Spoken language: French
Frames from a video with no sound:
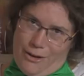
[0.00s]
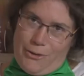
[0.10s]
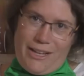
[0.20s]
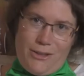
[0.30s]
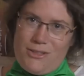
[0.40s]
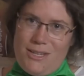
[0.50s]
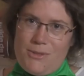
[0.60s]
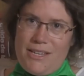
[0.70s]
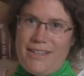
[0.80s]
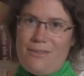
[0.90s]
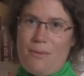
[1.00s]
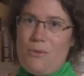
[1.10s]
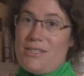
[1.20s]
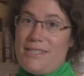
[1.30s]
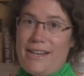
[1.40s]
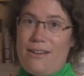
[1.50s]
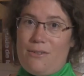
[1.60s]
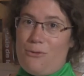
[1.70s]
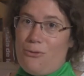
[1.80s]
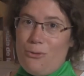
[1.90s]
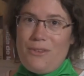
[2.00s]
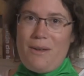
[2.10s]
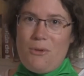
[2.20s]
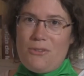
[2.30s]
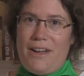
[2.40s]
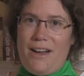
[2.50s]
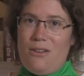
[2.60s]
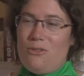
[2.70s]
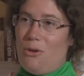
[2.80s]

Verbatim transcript: Le XIVe siècle est vraiment un siècle fondamental